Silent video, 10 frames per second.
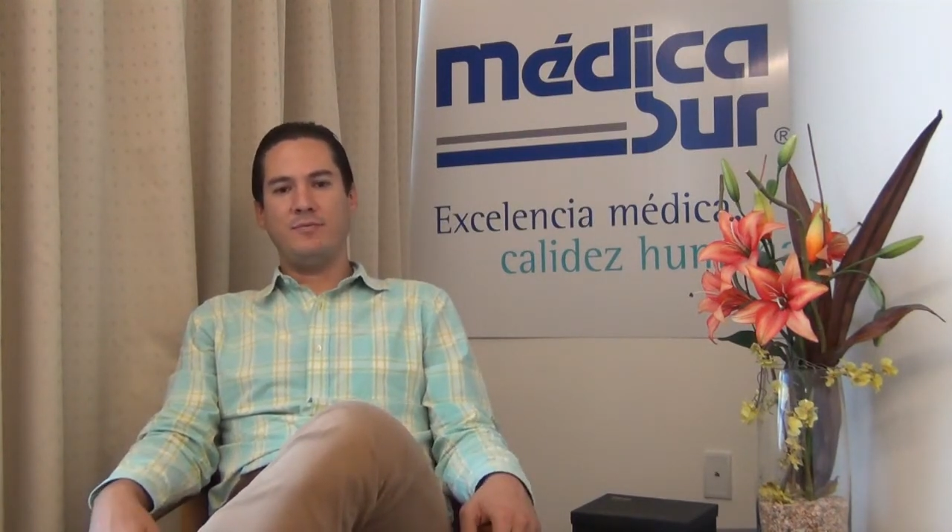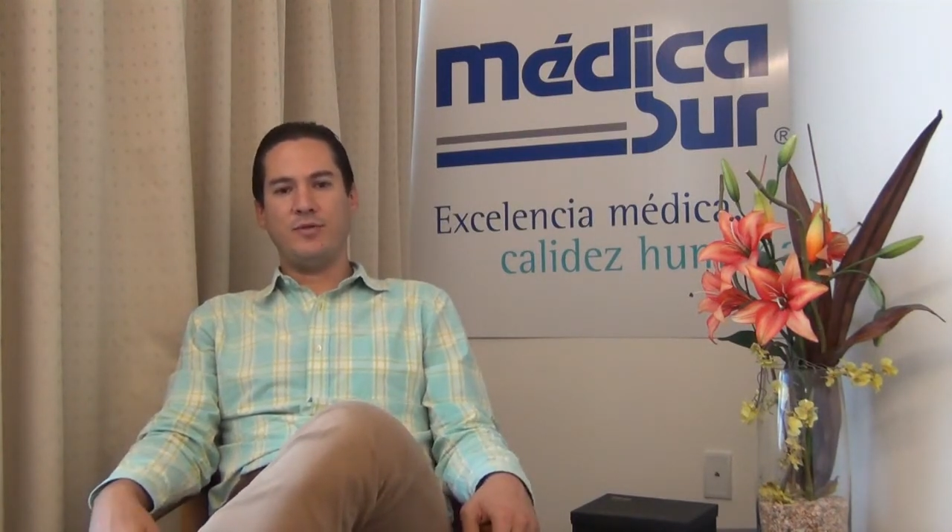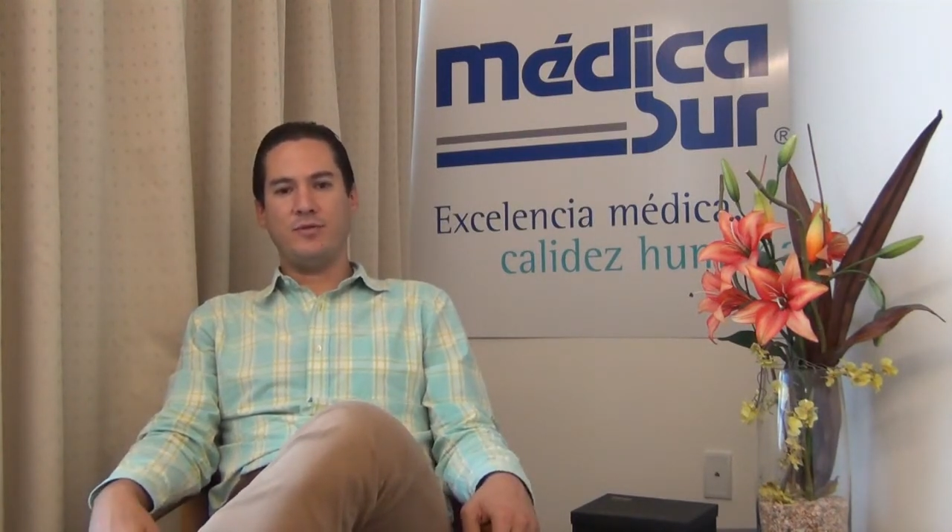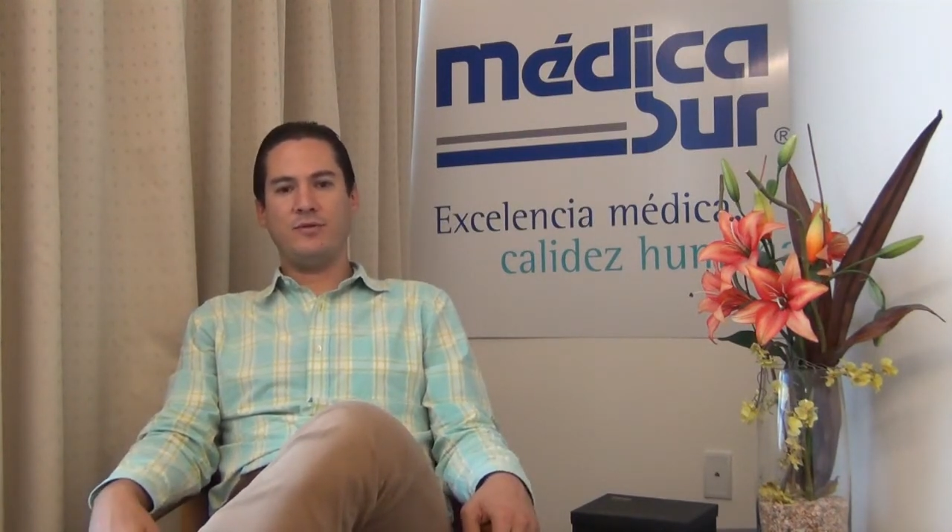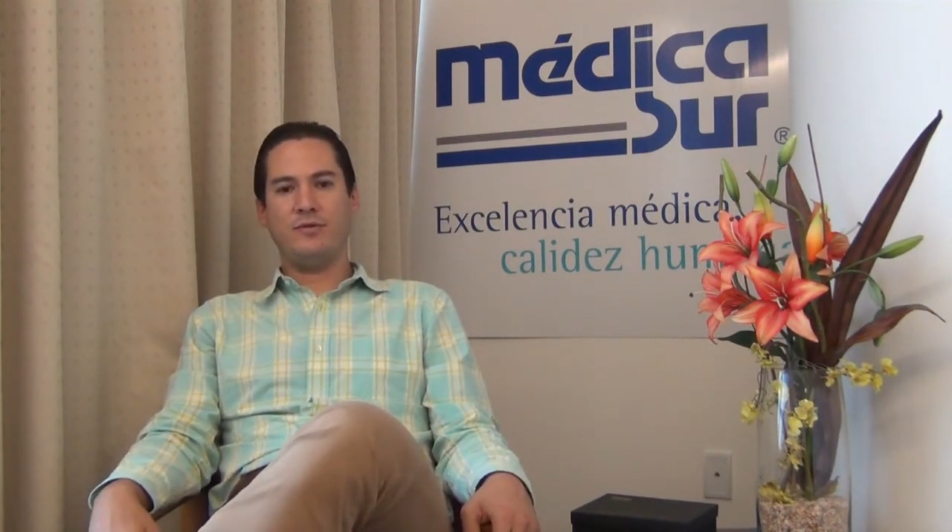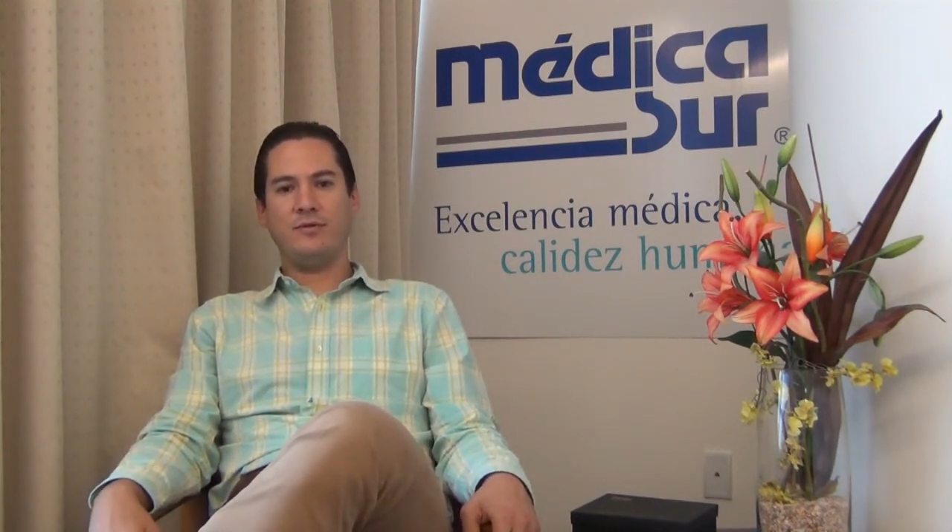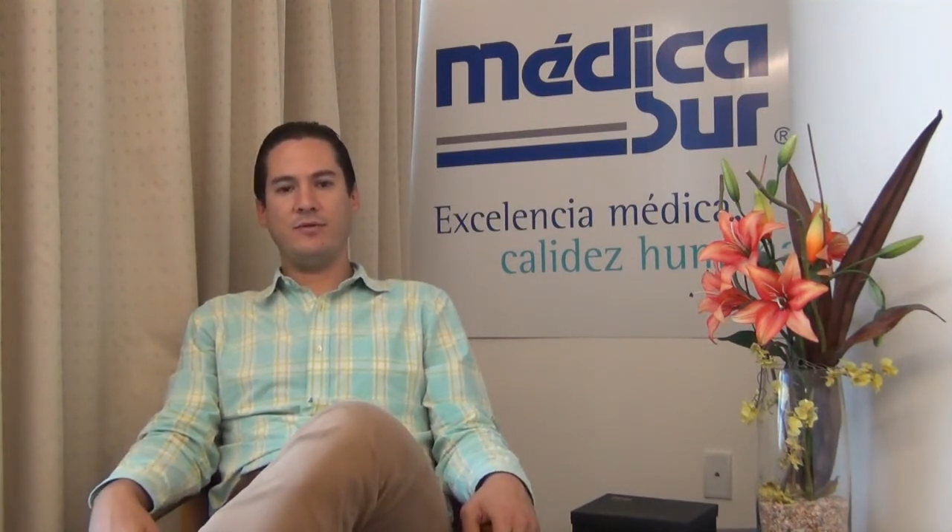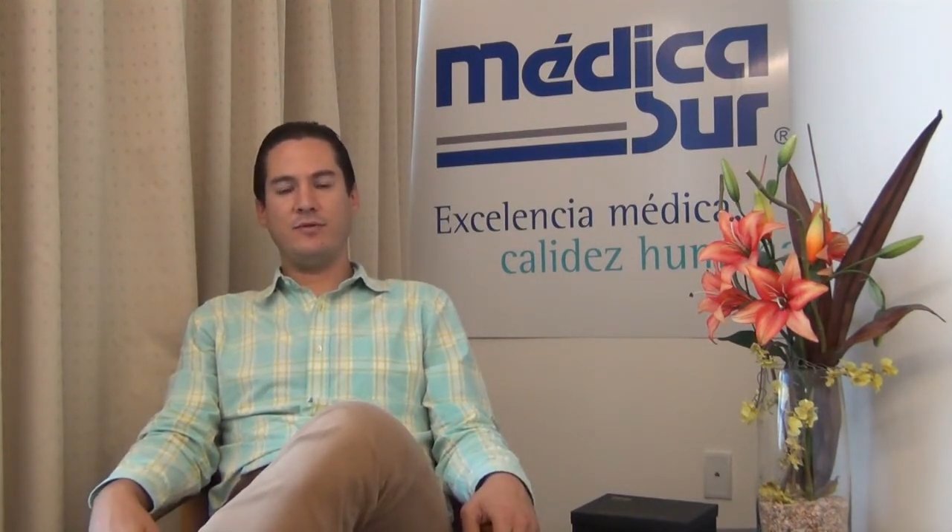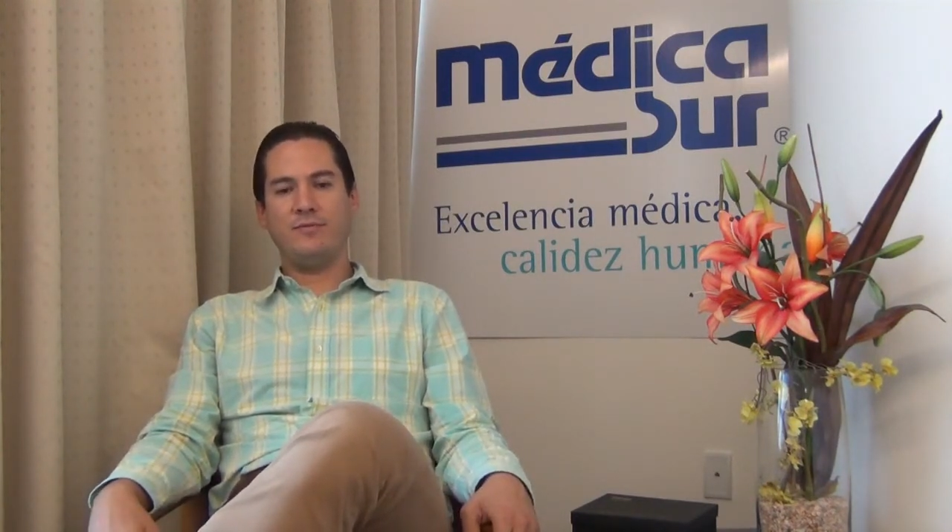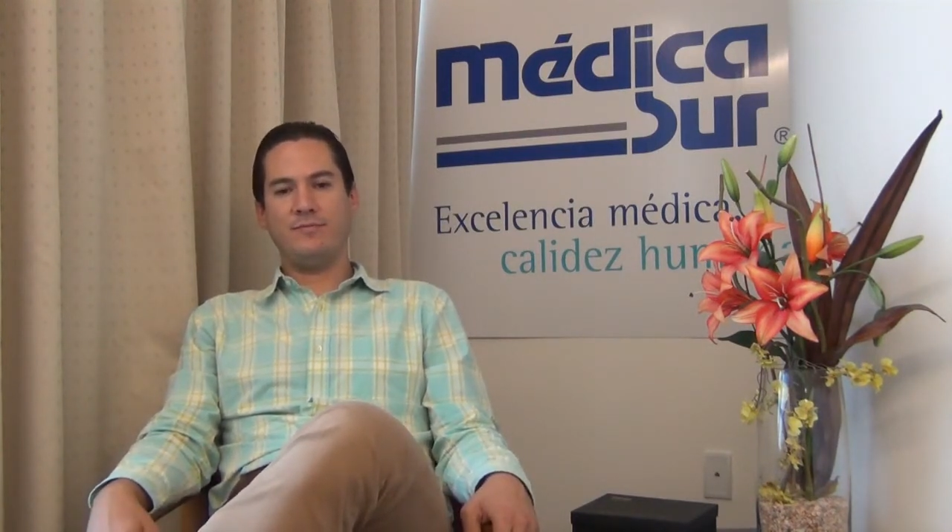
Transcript: pues son